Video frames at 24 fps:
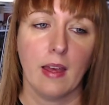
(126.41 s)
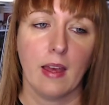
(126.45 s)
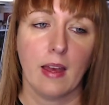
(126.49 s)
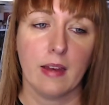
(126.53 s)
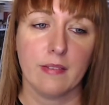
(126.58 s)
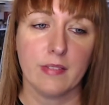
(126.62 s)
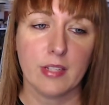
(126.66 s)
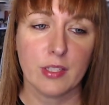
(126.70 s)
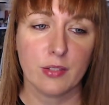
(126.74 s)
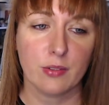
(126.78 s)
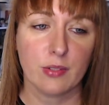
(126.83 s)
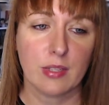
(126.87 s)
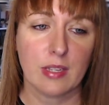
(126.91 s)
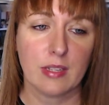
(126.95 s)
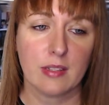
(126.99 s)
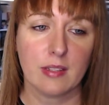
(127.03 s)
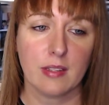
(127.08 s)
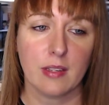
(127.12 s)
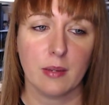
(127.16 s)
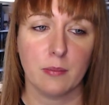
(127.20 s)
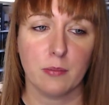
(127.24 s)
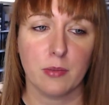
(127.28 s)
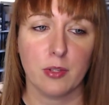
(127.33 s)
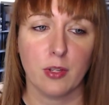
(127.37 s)
Avec ce
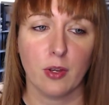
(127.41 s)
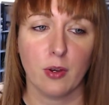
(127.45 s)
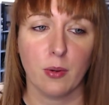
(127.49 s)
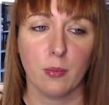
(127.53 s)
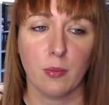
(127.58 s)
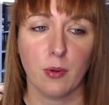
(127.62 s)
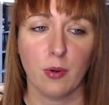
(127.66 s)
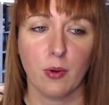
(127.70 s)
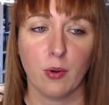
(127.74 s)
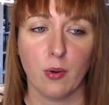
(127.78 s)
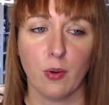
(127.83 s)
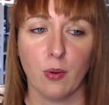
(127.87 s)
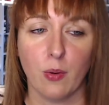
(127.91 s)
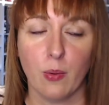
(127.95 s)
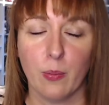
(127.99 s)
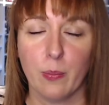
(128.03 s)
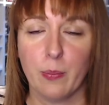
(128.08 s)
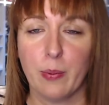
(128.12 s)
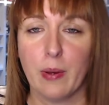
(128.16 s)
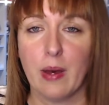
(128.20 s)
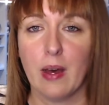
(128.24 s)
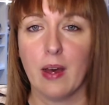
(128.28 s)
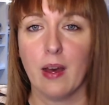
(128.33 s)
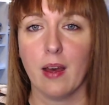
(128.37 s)
quatrième tome, on
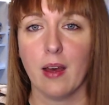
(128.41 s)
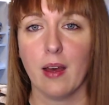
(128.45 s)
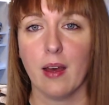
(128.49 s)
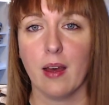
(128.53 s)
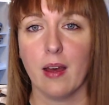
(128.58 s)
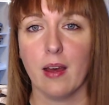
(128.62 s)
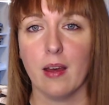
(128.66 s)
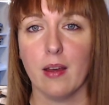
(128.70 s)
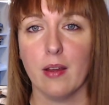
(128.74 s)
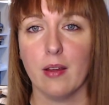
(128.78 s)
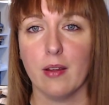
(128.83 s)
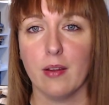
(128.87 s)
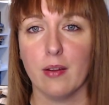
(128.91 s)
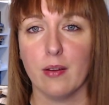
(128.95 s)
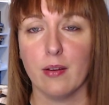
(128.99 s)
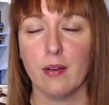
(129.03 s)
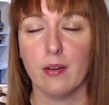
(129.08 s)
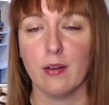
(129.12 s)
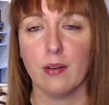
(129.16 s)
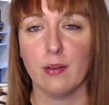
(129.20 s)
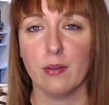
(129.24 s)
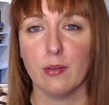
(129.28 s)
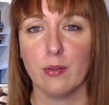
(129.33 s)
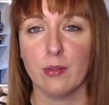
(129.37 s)
part
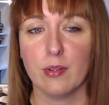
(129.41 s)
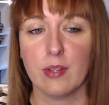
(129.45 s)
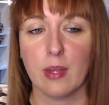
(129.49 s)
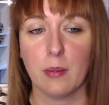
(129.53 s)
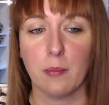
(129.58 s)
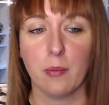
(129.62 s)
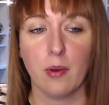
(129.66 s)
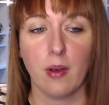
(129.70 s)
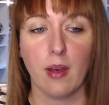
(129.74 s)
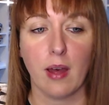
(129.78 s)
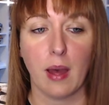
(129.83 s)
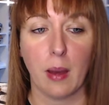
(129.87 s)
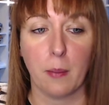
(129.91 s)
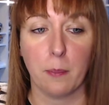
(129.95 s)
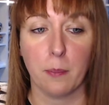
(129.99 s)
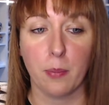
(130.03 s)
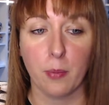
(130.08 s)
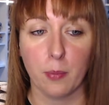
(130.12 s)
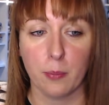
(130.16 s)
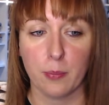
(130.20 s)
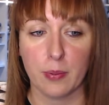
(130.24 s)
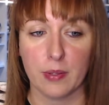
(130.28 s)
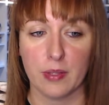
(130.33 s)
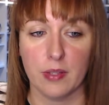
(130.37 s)
euh, notamment à
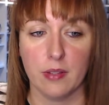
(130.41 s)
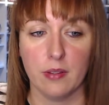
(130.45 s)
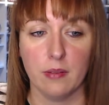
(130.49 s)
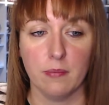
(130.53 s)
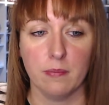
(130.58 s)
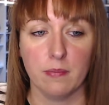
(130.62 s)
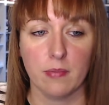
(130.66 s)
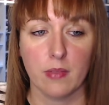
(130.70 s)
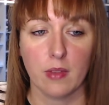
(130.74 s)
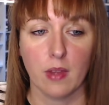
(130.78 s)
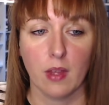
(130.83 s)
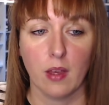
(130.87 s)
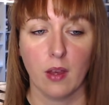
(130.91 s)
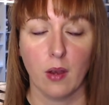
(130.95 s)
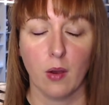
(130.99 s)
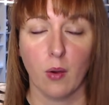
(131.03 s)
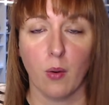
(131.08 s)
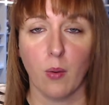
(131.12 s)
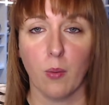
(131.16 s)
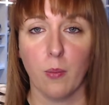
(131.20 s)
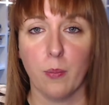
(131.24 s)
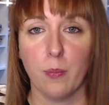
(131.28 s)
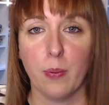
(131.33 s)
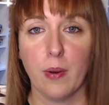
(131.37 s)
Pompéi,
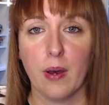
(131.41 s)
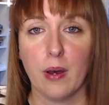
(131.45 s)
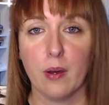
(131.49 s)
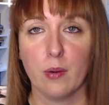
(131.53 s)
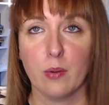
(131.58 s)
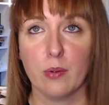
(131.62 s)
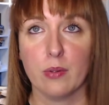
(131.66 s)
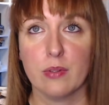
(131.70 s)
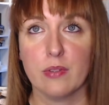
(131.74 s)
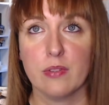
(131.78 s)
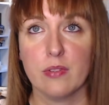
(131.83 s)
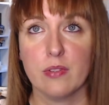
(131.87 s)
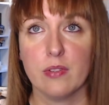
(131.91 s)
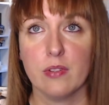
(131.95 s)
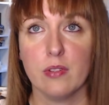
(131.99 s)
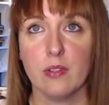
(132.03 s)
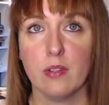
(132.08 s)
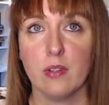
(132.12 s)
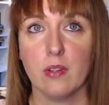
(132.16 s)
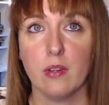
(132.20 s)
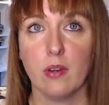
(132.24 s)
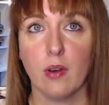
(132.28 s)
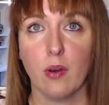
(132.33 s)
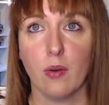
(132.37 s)
on part
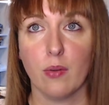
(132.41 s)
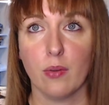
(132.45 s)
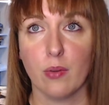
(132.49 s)
aussi en